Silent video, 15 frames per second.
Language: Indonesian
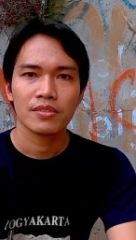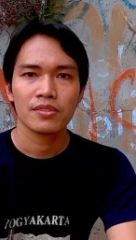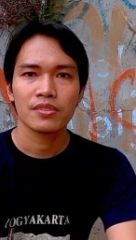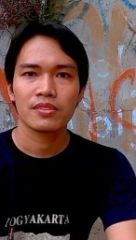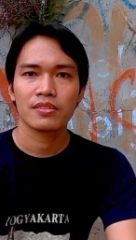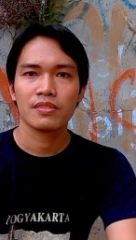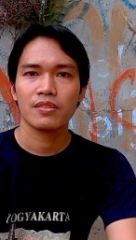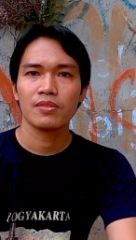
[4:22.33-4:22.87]

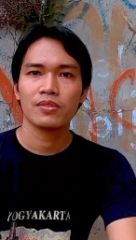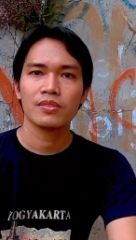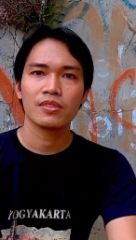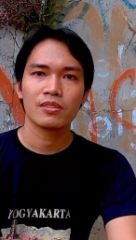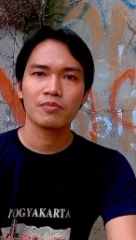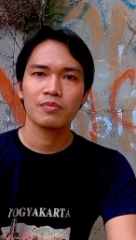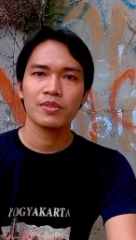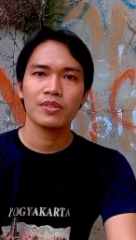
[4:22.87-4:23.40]
terus
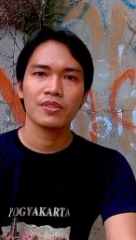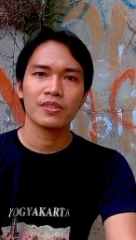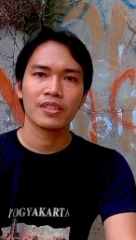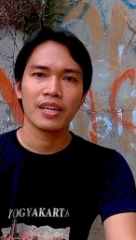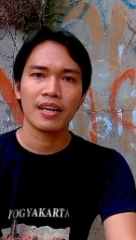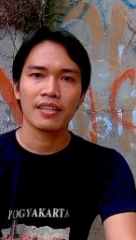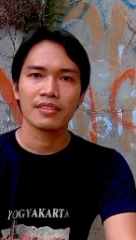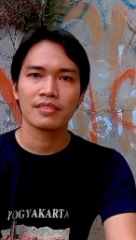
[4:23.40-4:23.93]
untuk
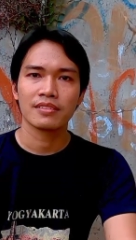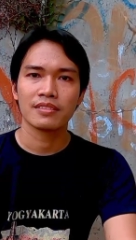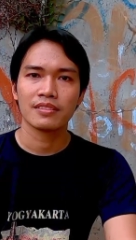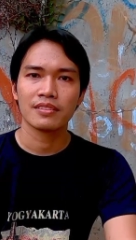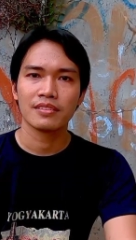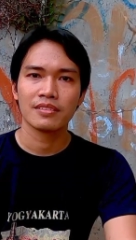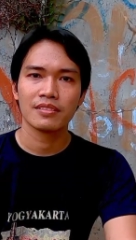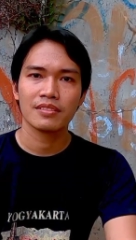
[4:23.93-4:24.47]
burung
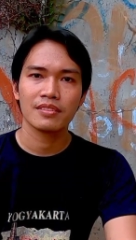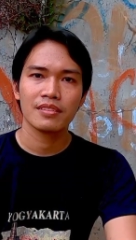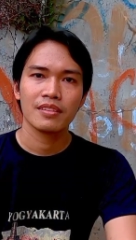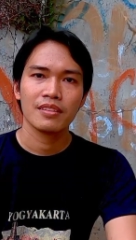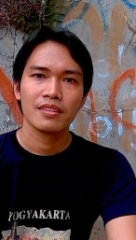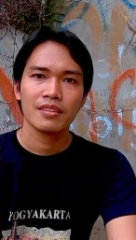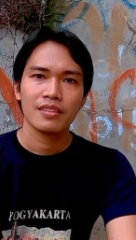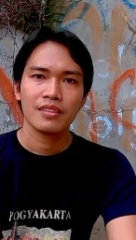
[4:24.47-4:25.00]
yang
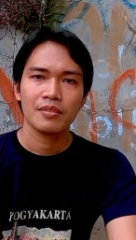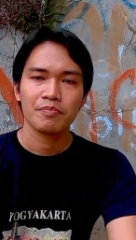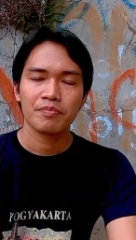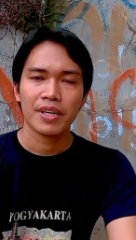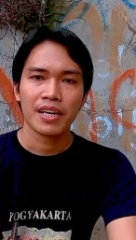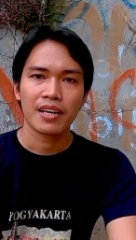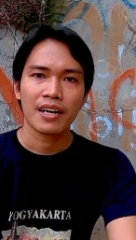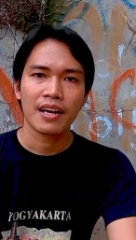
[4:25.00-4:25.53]

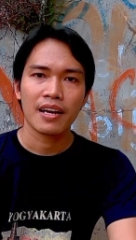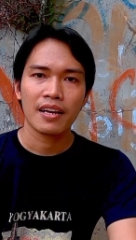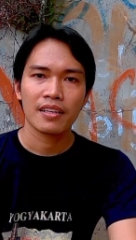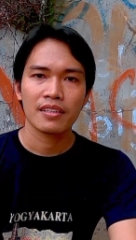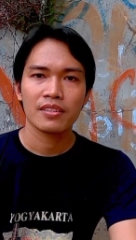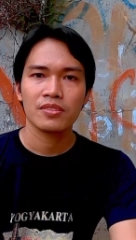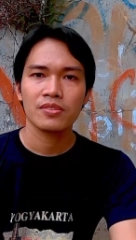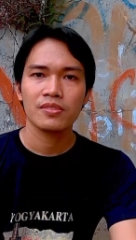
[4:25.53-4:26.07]

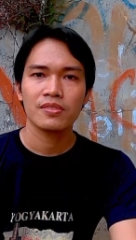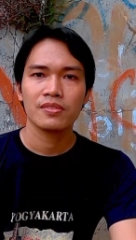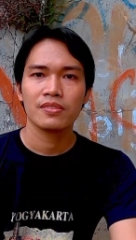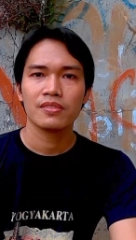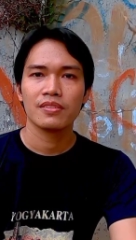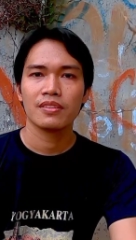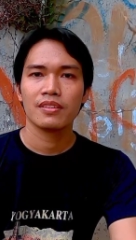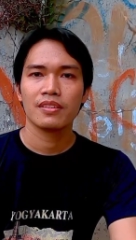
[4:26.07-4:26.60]
bengkak gitu
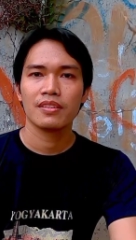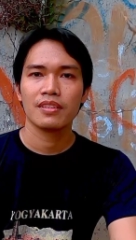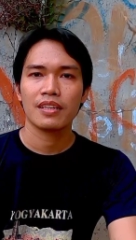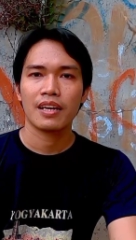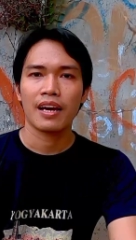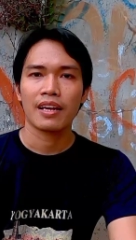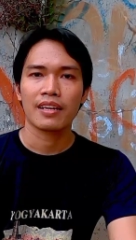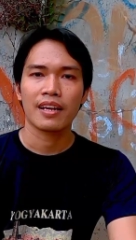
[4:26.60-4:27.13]

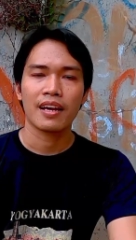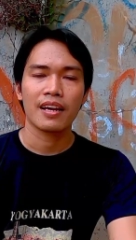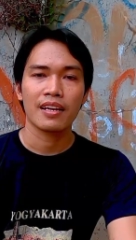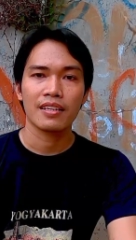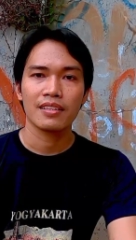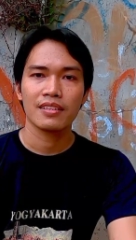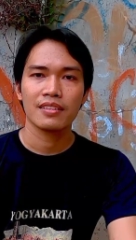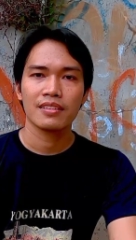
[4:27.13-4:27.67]

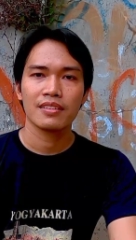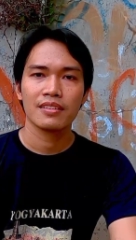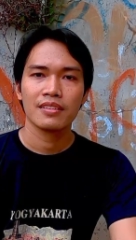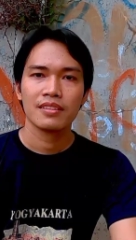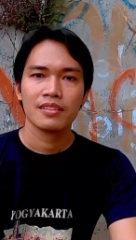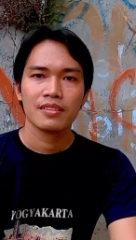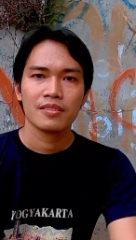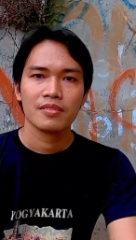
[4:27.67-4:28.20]
karena
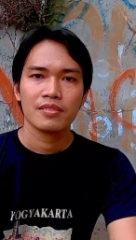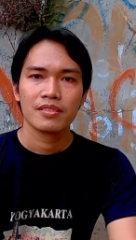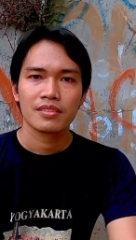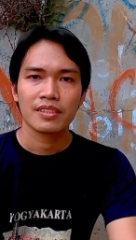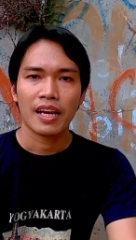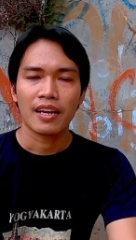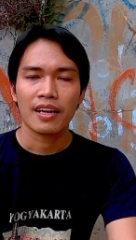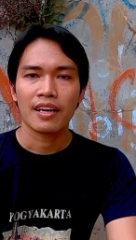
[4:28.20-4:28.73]

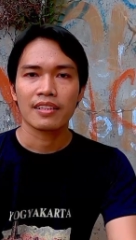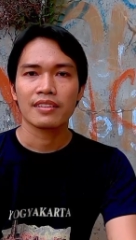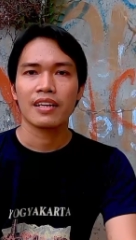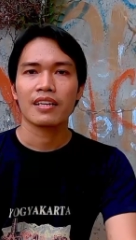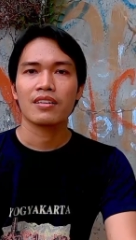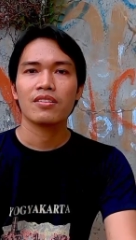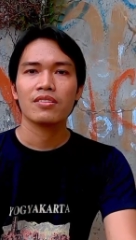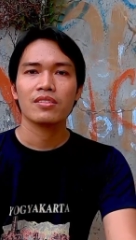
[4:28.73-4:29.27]

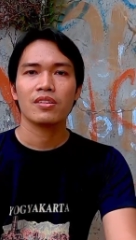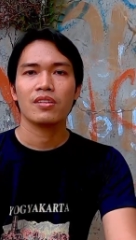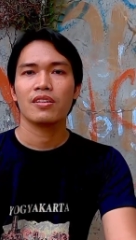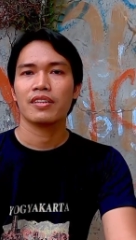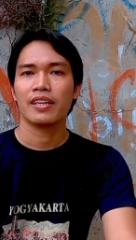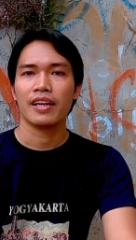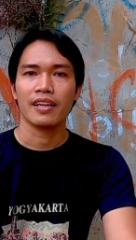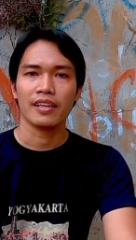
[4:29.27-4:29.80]
sangkarnya
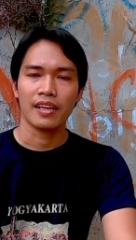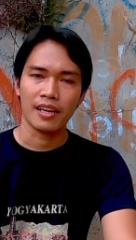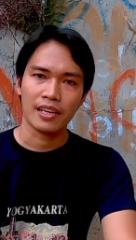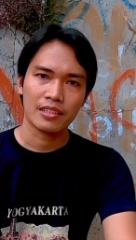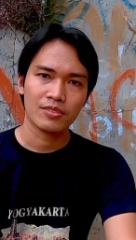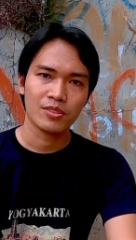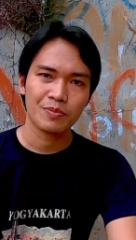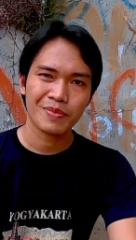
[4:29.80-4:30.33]
kotor nah
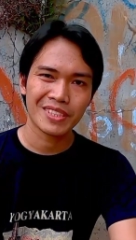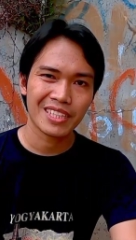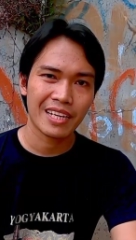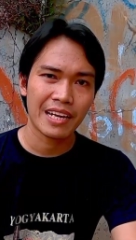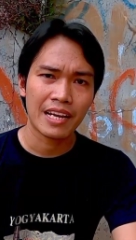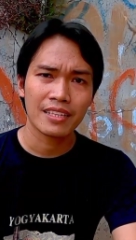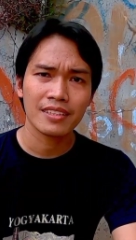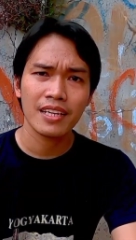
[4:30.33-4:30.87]
ya untuk
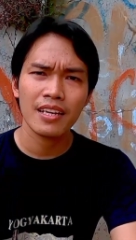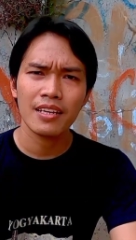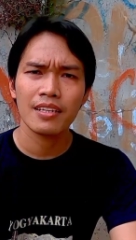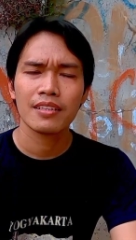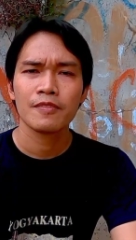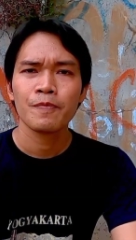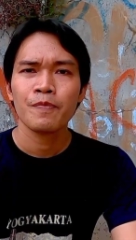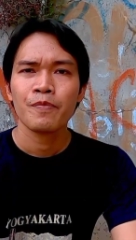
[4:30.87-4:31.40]

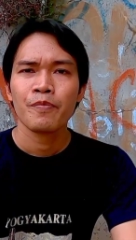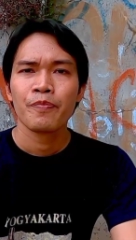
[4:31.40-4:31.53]
mencegahnya